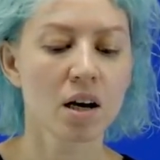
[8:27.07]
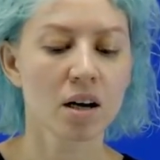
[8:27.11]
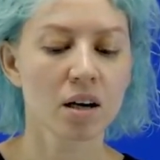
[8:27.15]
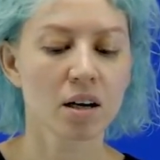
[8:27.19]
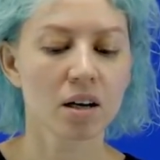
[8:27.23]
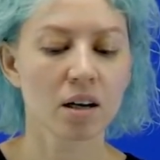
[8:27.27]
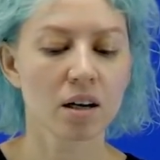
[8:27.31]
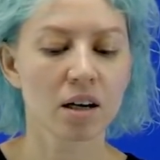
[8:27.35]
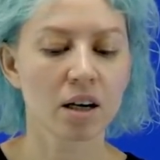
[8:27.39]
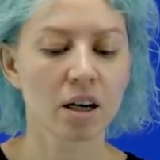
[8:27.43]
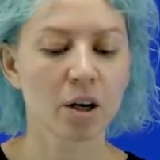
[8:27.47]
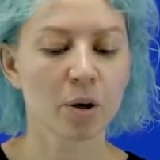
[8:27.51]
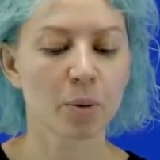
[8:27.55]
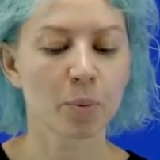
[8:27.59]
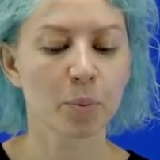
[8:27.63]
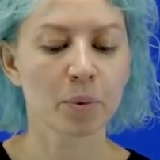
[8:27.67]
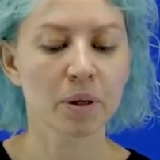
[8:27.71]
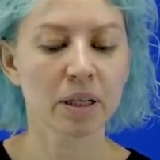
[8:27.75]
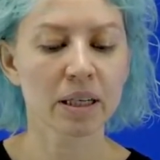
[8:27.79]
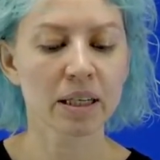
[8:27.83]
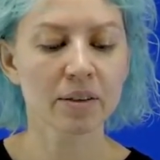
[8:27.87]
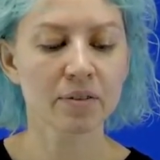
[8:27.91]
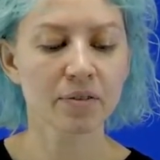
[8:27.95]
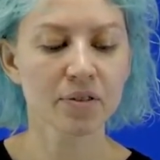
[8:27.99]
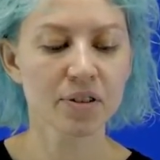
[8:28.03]
А
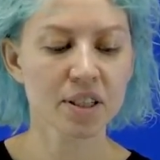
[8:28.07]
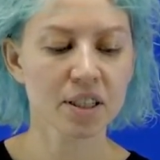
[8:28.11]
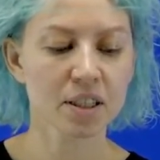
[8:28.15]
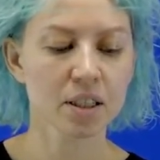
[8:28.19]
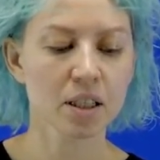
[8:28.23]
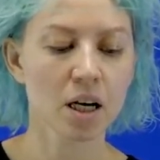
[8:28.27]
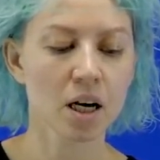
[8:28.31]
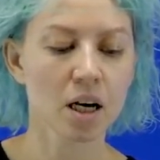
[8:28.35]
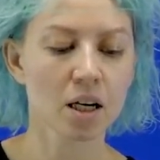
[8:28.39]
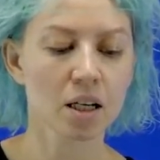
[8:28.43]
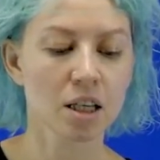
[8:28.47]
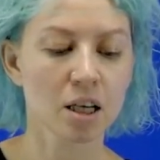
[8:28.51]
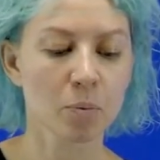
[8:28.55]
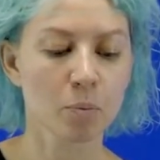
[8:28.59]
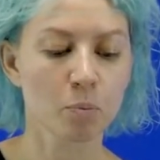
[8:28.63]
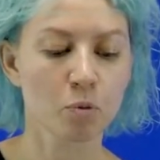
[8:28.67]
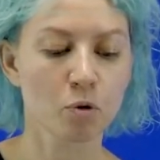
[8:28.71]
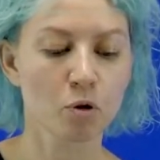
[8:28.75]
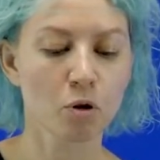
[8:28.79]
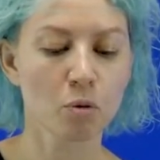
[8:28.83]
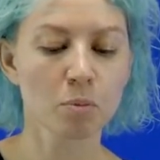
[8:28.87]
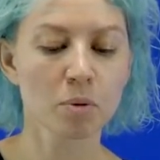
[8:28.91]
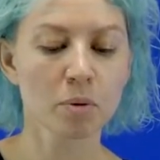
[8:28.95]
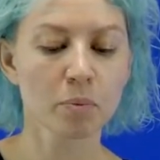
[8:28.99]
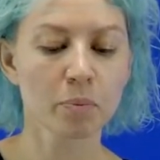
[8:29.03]
мы всегда о ней
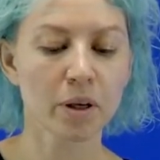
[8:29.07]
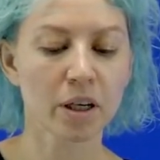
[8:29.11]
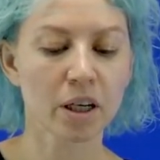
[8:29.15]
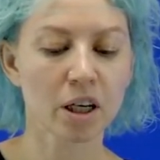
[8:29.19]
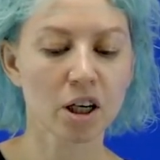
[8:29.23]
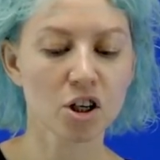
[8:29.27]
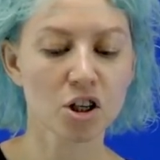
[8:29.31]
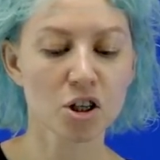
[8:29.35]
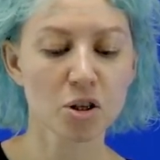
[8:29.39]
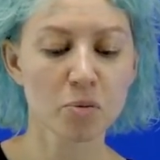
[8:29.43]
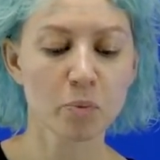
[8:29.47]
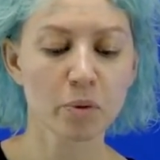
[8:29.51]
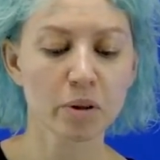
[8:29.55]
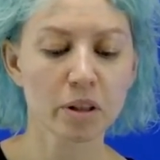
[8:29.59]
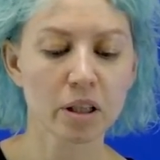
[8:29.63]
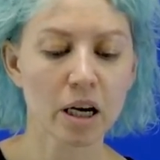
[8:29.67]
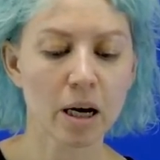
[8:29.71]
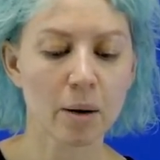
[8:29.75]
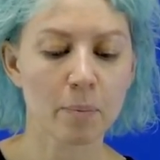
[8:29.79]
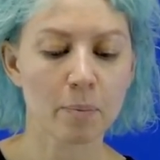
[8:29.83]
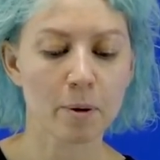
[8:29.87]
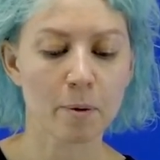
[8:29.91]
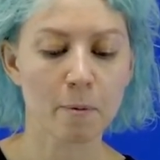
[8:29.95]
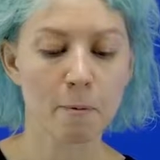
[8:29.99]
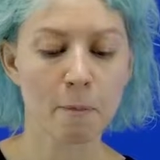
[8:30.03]
помним на каждом
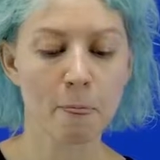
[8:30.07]
этапе.